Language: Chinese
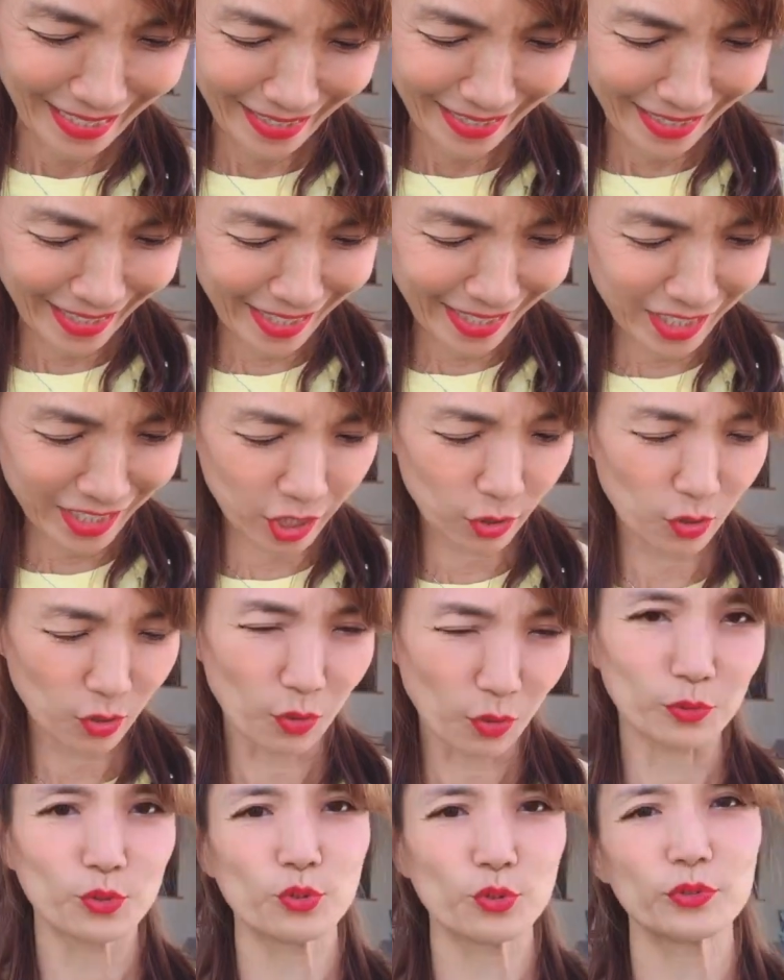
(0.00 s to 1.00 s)
第四种，
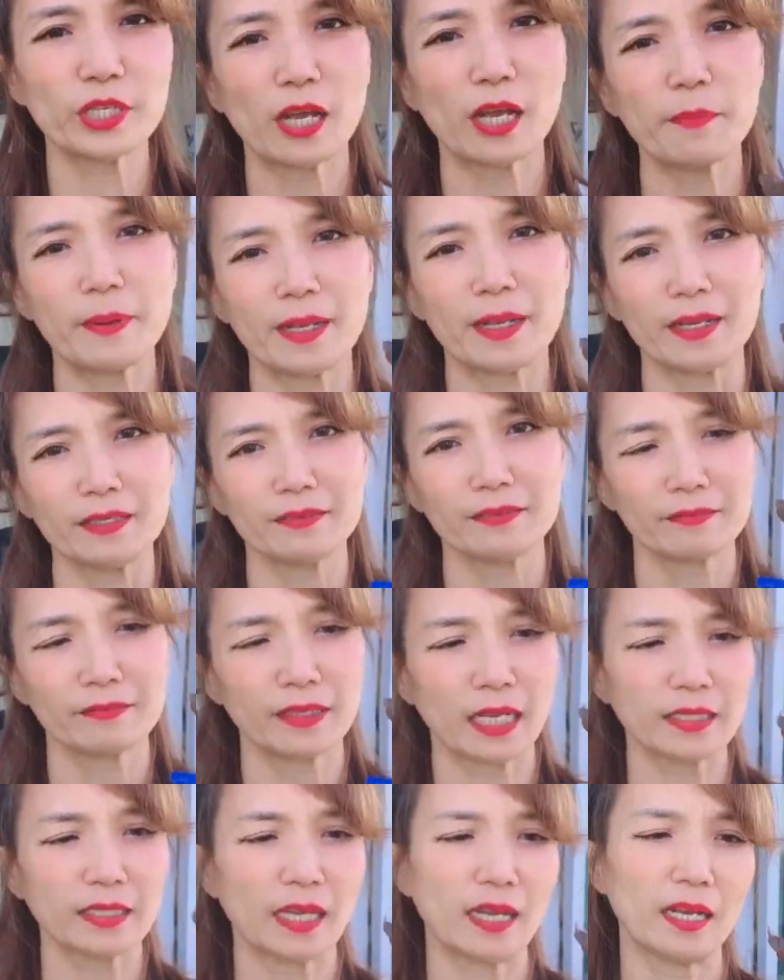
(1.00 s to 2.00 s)
塑胶盆，那
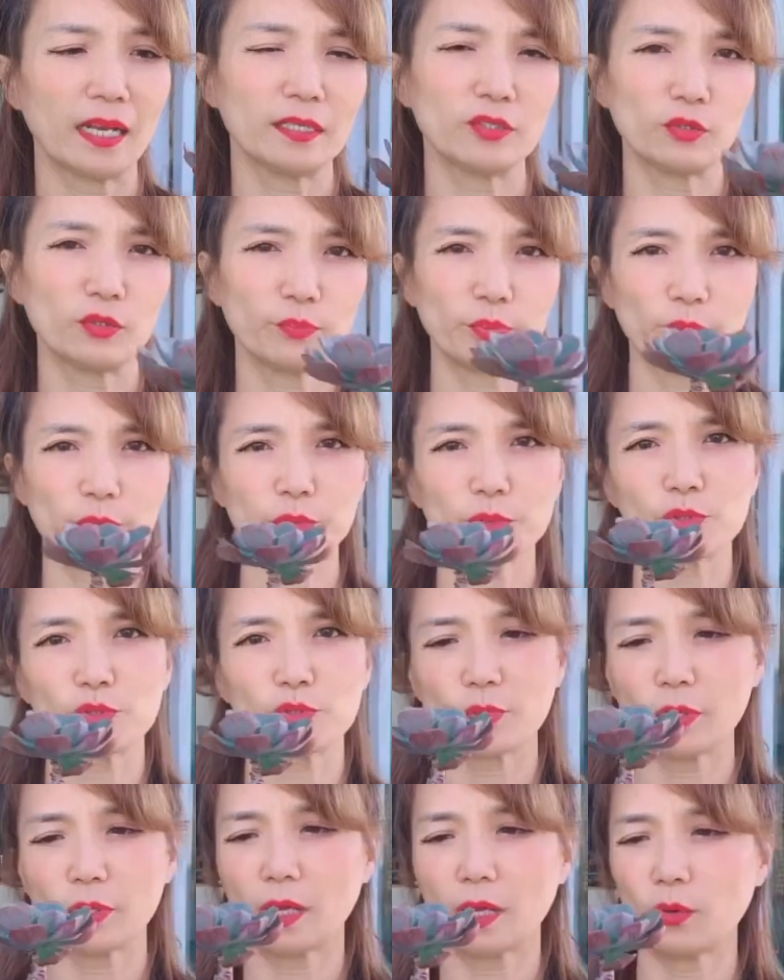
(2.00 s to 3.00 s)
当然就不用说
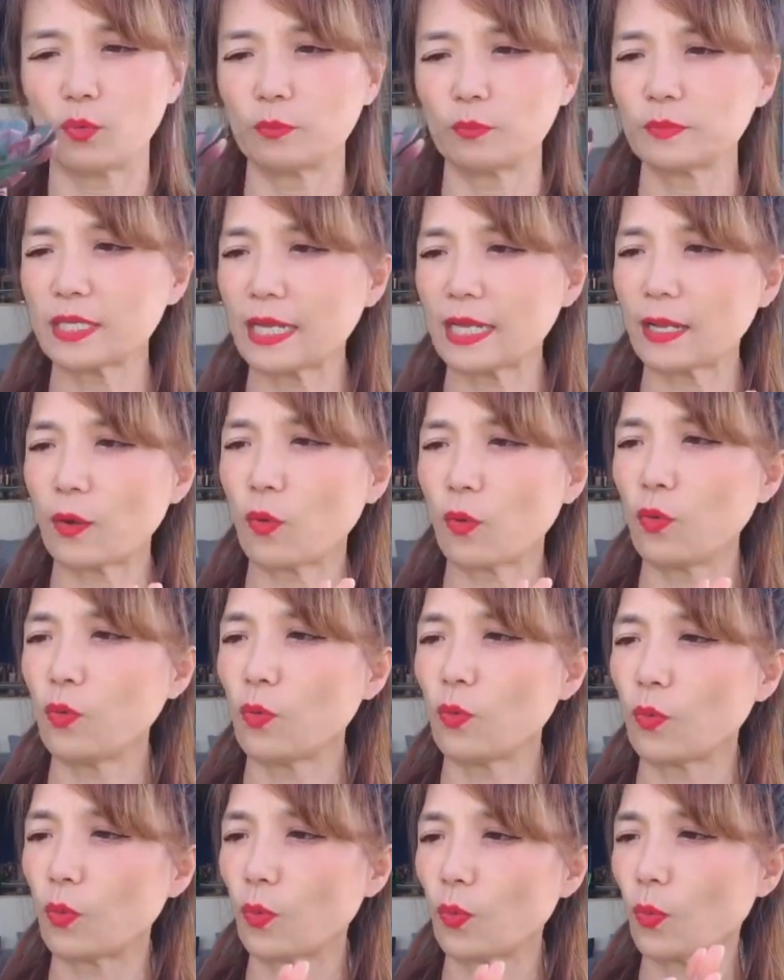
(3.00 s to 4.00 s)
了，我们在户
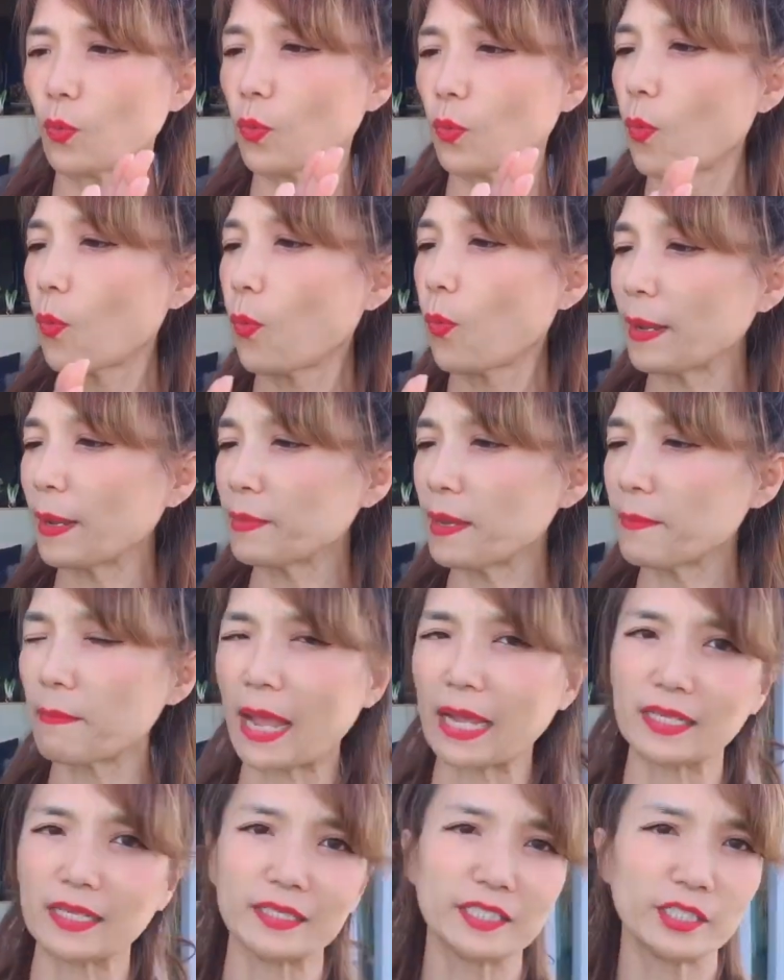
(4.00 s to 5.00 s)
外面买
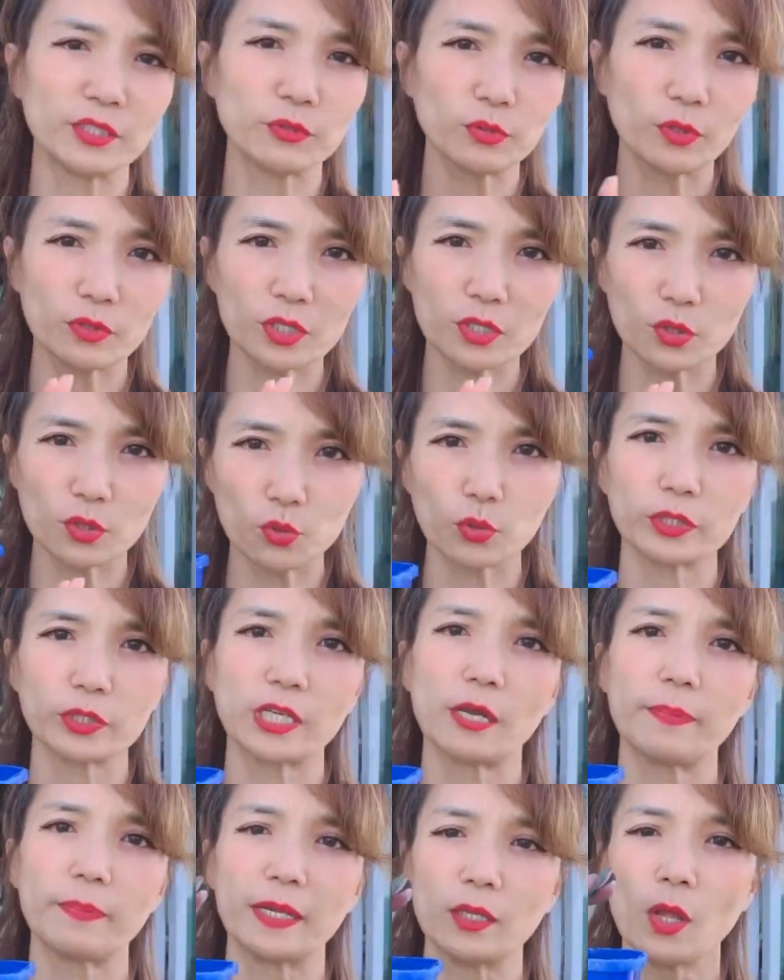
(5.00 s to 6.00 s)
的几乎都是塑胶
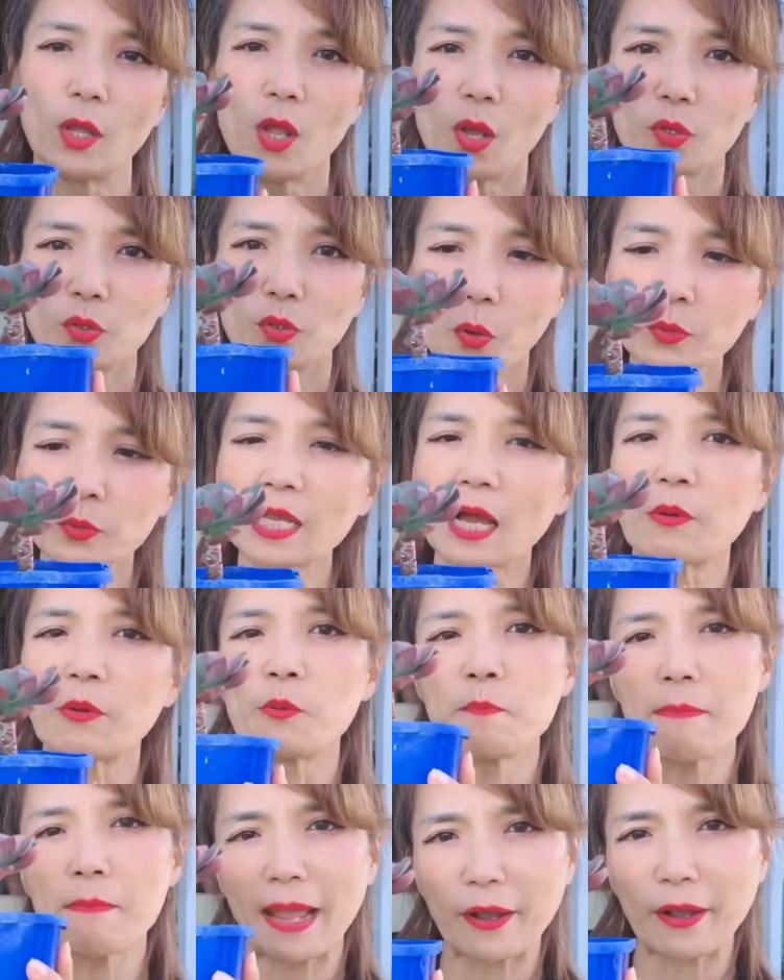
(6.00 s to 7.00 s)
盆。通常我们
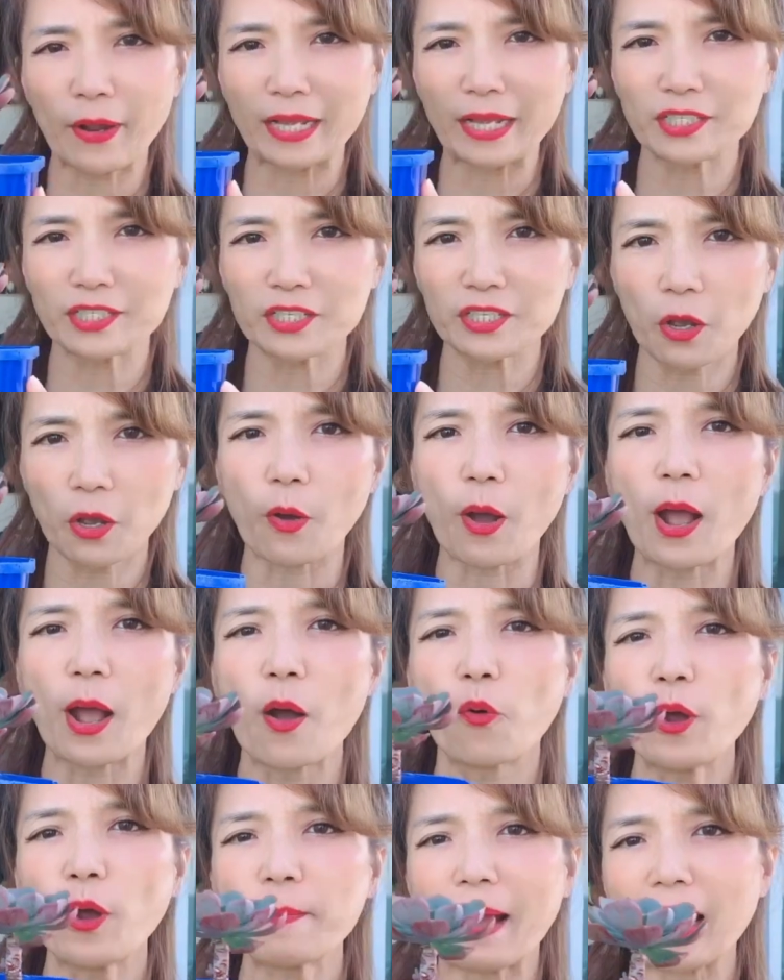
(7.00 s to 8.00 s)
买回来之后
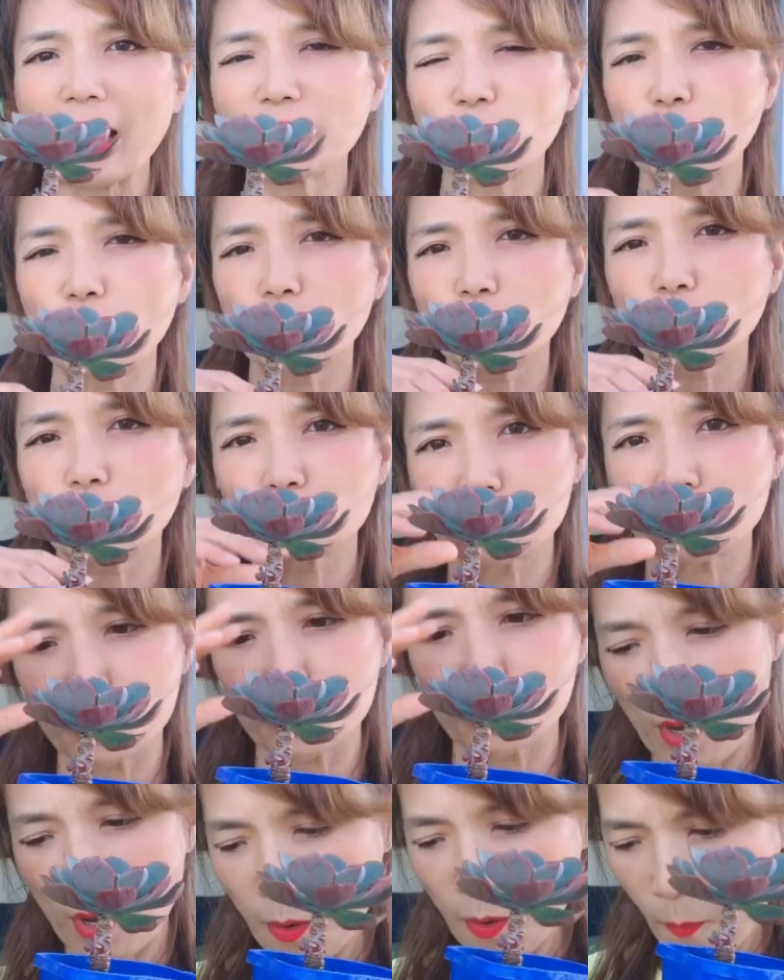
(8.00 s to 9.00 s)
会把它。
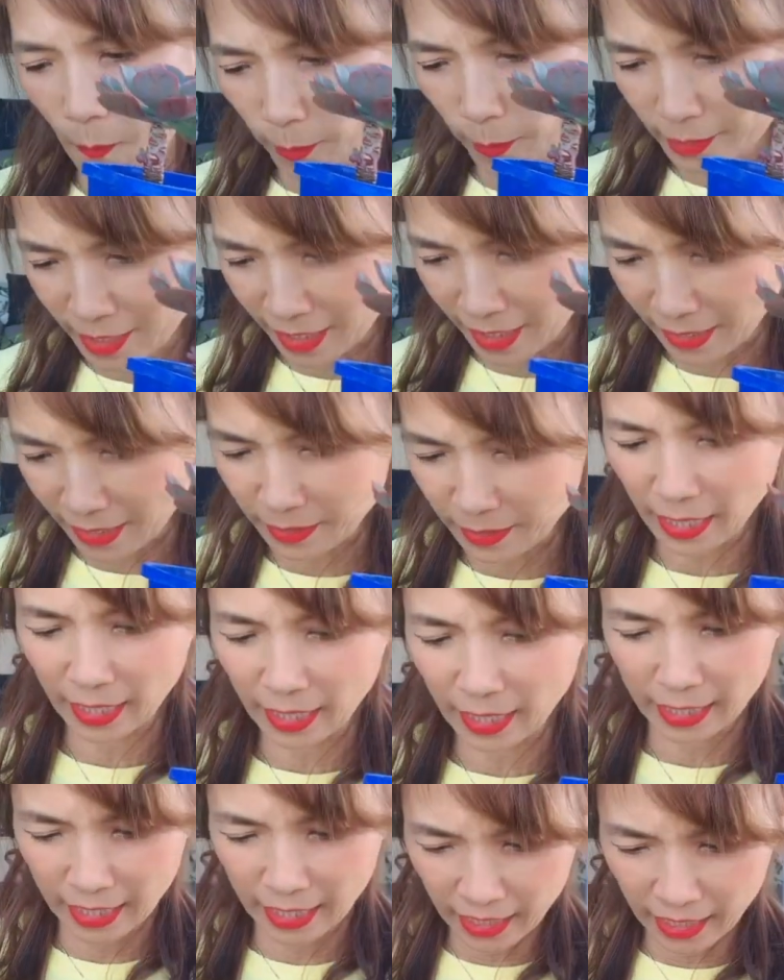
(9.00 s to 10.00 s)
装成
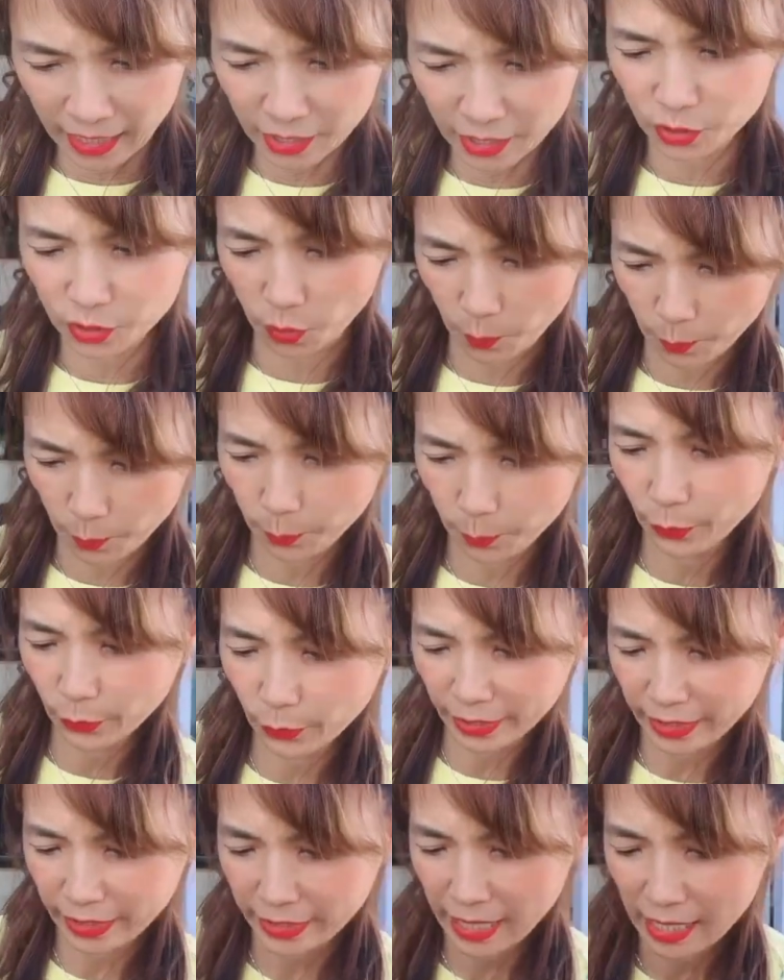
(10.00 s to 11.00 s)
各种不
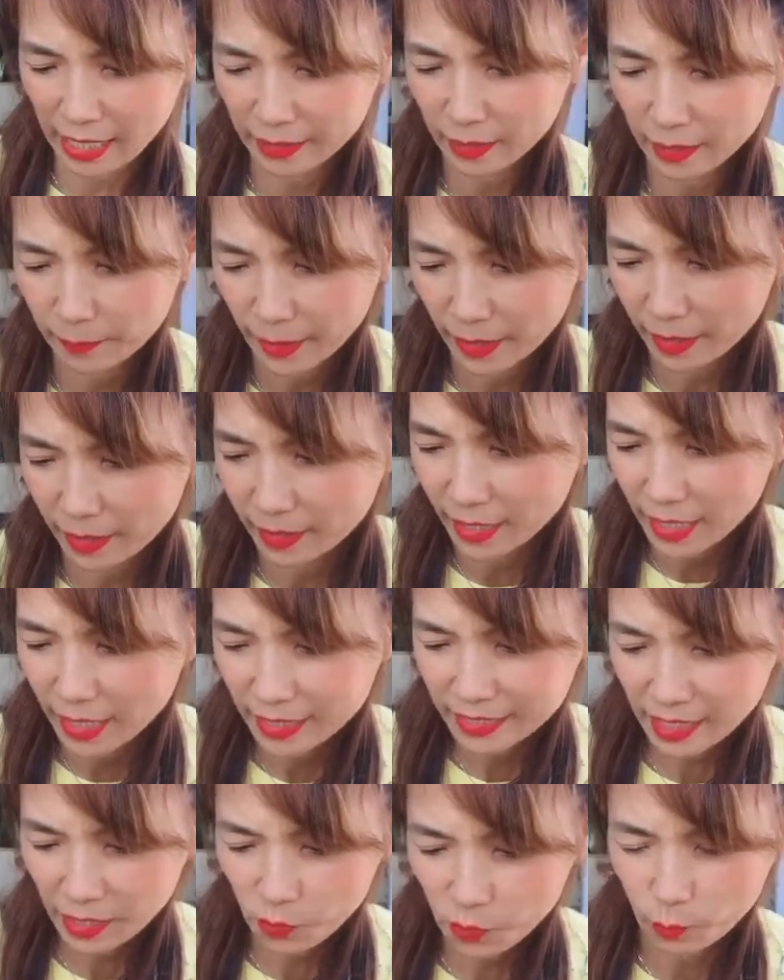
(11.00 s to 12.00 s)
一样的盆，
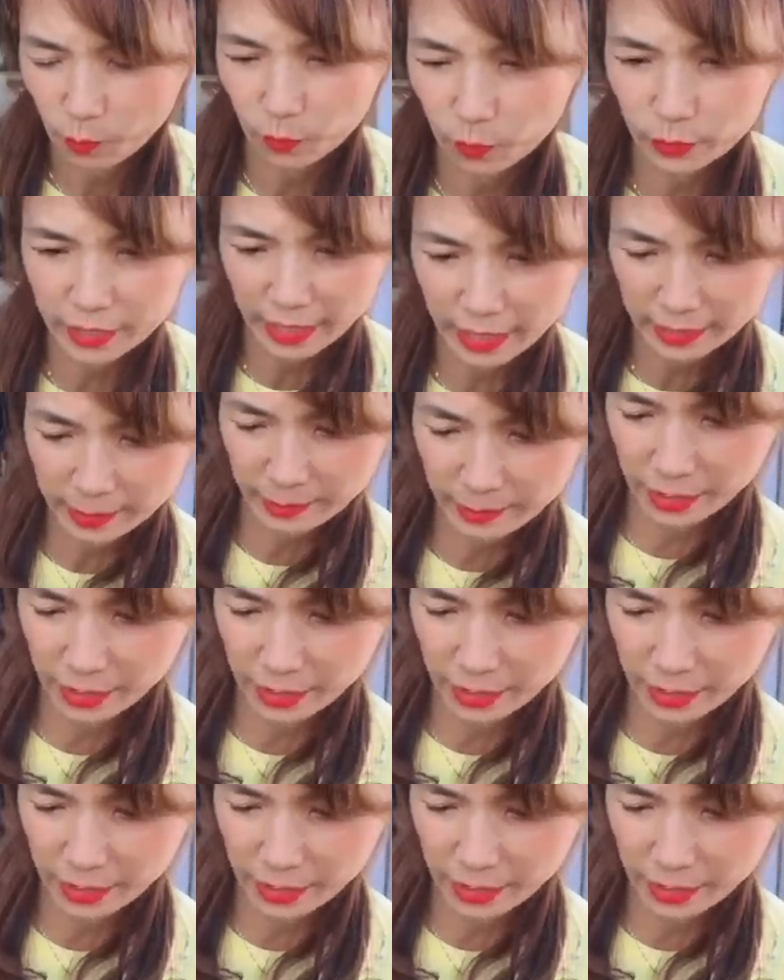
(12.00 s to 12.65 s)
像我目前这边